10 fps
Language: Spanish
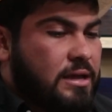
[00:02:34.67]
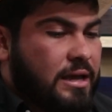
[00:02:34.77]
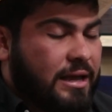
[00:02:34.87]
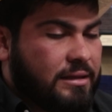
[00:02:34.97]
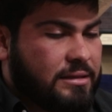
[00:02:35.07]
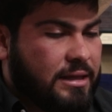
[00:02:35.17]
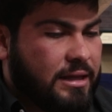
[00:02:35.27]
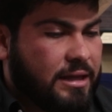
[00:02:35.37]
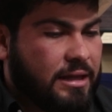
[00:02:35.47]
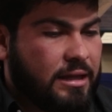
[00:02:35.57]

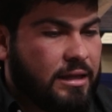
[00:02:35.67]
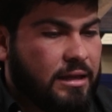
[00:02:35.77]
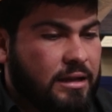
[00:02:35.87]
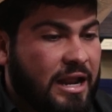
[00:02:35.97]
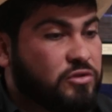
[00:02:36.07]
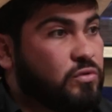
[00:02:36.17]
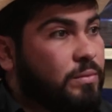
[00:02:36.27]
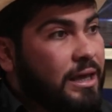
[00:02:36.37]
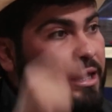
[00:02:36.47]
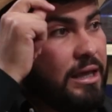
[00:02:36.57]
Este, la
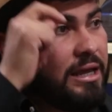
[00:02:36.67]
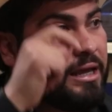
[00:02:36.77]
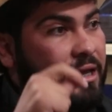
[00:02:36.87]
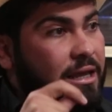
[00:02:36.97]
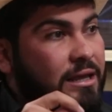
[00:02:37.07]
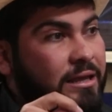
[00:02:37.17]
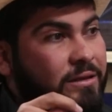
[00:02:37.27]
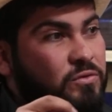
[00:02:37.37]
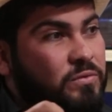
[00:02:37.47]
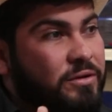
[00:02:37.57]
subí y,
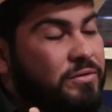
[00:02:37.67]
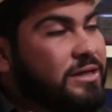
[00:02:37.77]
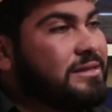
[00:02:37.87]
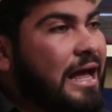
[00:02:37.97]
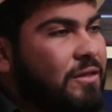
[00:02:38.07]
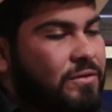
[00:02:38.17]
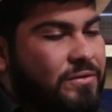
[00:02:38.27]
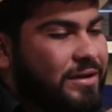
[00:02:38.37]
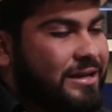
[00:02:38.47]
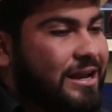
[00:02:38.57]
y, sube a un
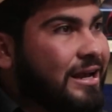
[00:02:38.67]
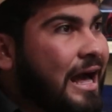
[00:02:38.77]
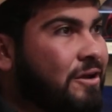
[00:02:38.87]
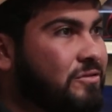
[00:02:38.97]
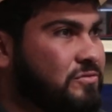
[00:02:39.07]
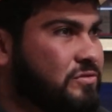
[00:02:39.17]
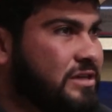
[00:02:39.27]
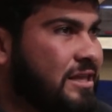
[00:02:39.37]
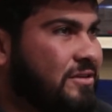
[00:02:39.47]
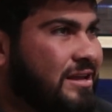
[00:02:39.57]
estado en el carro
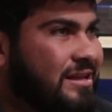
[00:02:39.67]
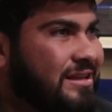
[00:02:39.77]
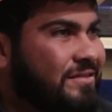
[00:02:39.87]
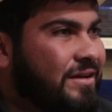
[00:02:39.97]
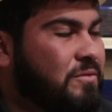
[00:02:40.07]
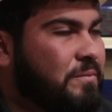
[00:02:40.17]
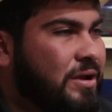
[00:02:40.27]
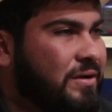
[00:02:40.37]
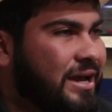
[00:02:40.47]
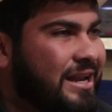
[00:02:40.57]
escuchándola. Había
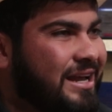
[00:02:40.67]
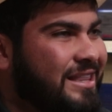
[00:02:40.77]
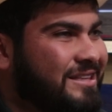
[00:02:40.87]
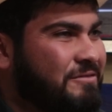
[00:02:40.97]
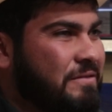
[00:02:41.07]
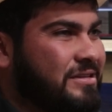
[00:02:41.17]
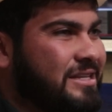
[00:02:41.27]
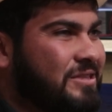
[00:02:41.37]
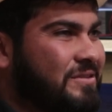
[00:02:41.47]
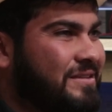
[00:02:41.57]
comprado un Hellcat
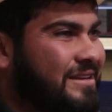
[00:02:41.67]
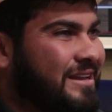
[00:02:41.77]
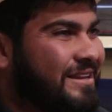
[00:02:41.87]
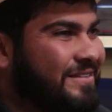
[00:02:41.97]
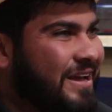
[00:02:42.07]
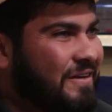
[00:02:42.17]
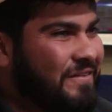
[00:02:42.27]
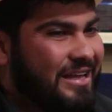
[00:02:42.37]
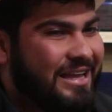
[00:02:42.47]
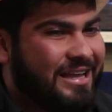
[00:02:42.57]
nuevecito,
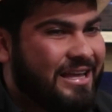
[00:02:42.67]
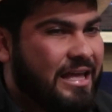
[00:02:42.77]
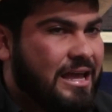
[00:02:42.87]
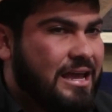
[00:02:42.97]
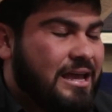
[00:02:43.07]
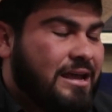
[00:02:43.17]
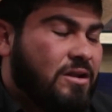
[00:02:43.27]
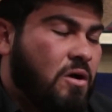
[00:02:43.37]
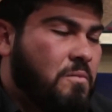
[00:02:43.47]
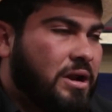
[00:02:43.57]
viejo, y, y
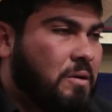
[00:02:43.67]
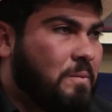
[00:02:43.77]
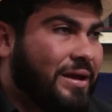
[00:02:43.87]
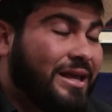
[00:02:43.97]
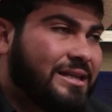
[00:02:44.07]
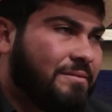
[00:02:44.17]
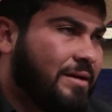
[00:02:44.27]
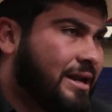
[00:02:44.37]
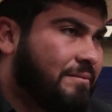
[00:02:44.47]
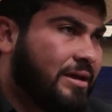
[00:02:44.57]
no, hombre, compa, y esa
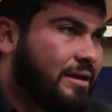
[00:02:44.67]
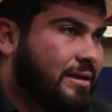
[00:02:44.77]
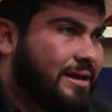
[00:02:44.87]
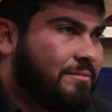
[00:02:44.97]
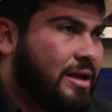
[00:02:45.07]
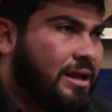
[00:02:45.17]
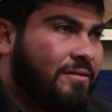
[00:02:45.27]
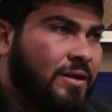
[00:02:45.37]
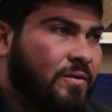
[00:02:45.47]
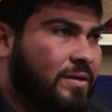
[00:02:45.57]
madre me, me
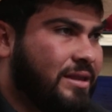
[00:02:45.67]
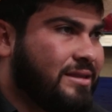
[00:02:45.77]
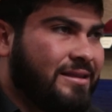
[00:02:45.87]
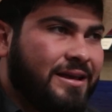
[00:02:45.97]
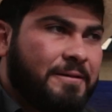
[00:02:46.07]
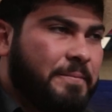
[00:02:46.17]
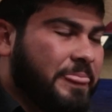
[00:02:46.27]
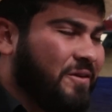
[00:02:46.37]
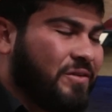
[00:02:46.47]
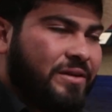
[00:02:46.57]
alivianó.
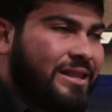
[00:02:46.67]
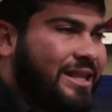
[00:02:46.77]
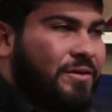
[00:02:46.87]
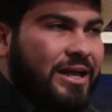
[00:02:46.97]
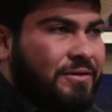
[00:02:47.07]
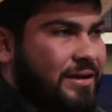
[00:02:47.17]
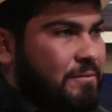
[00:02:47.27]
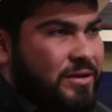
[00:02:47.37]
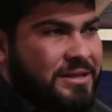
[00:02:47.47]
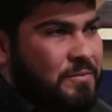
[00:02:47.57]
yo estoy en deuda
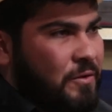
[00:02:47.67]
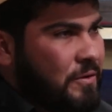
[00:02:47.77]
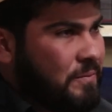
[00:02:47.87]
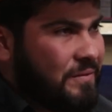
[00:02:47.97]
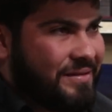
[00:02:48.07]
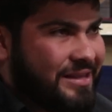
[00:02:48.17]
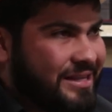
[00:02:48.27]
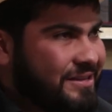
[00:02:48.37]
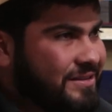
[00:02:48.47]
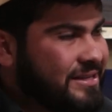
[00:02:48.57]
con ese morro, pues, ¿me
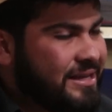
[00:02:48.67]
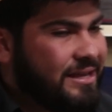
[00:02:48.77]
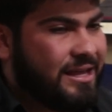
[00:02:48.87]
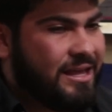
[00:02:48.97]
entiendes? ya sé.